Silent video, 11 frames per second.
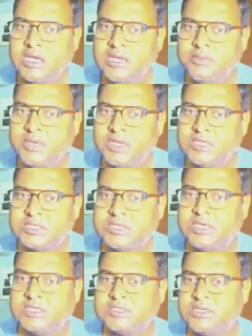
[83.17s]
इलिमिनेशन
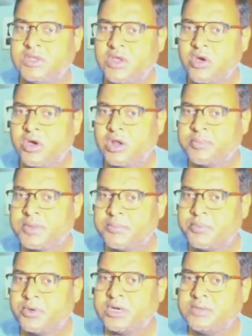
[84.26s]
रिएक्शन और आपका
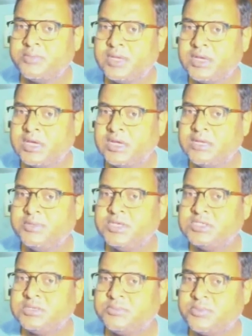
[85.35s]
प्रोडक्ट बनेगा
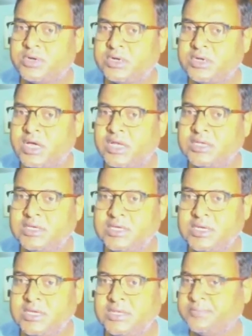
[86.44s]
इलिमिनेशन प्रोडक्ट
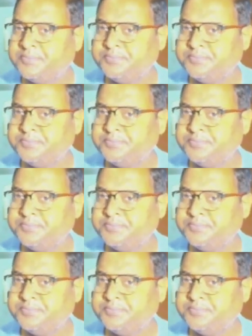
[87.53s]
अल्कीन